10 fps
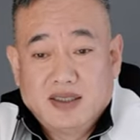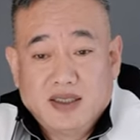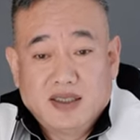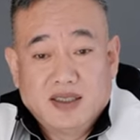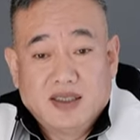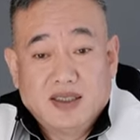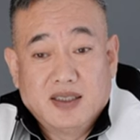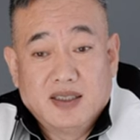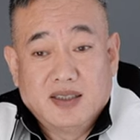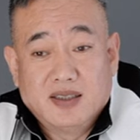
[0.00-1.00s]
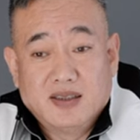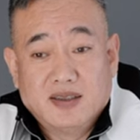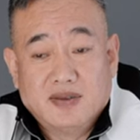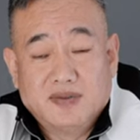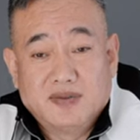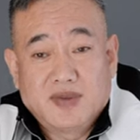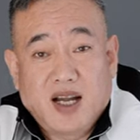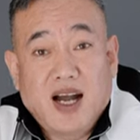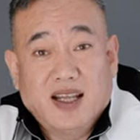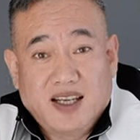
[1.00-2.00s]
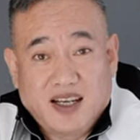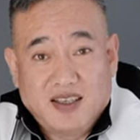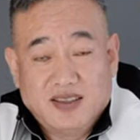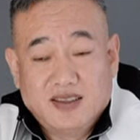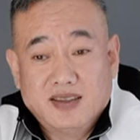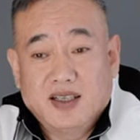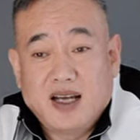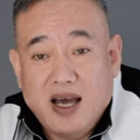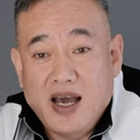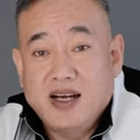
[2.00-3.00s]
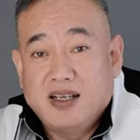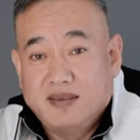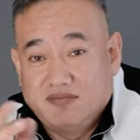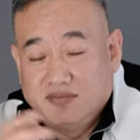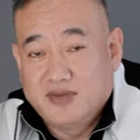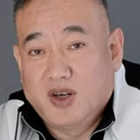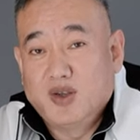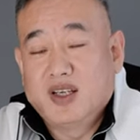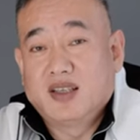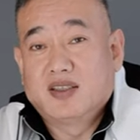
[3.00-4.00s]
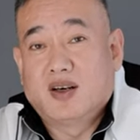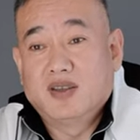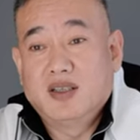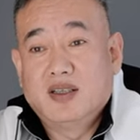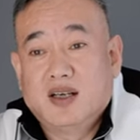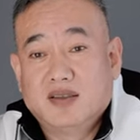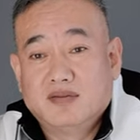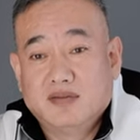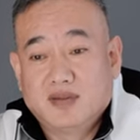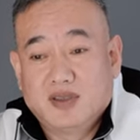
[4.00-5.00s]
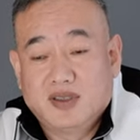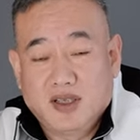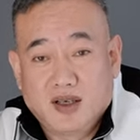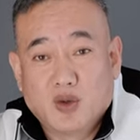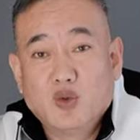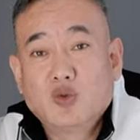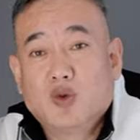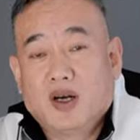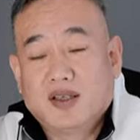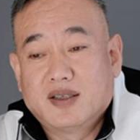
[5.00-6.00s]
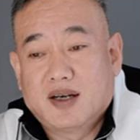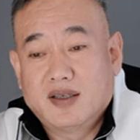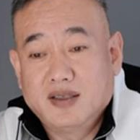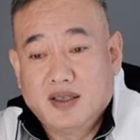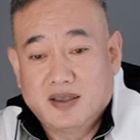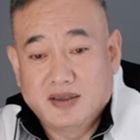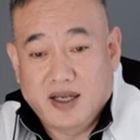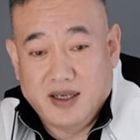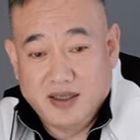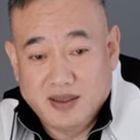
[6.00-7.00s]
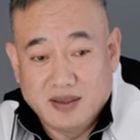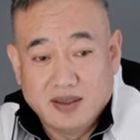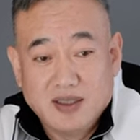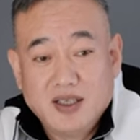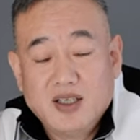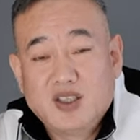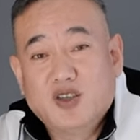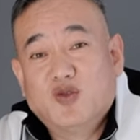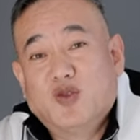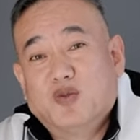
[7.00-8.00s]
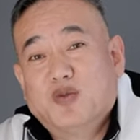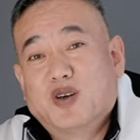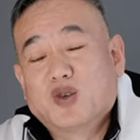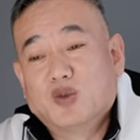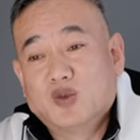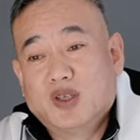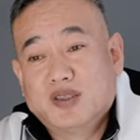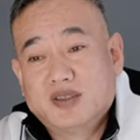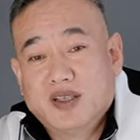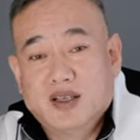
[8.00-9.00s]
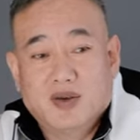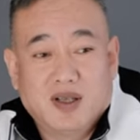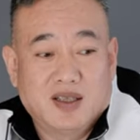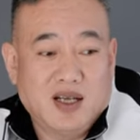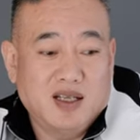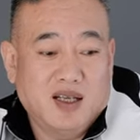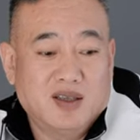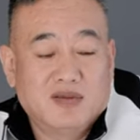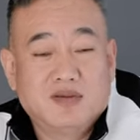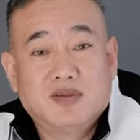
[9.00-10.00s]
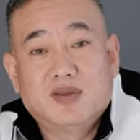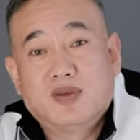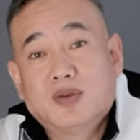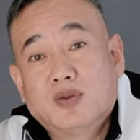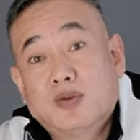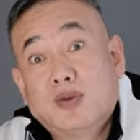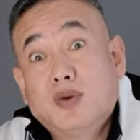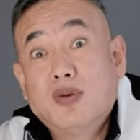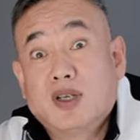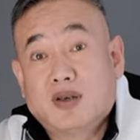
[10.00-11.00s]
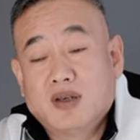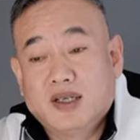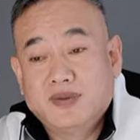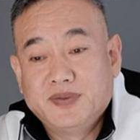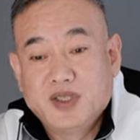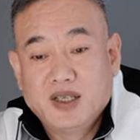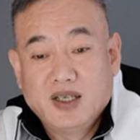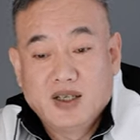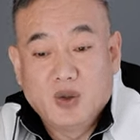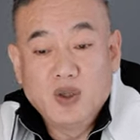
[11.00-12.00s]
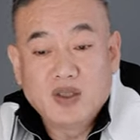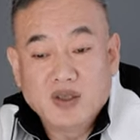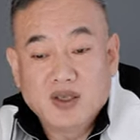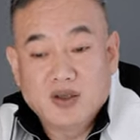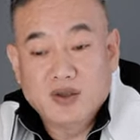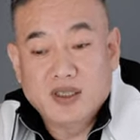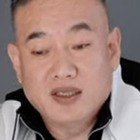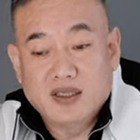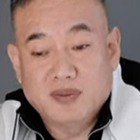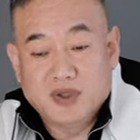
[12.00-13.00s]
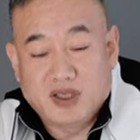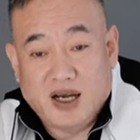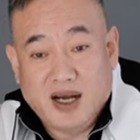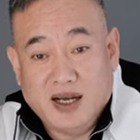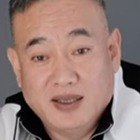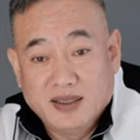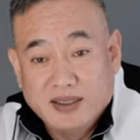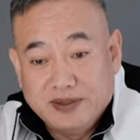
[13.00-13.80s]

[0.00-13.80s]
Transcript: 这个他呢，让他爱人到那个小镇上这个工作，而且是在这个。政府部门工作，这样的话呢，大家就都混熟了。混熟了以后呢，那么他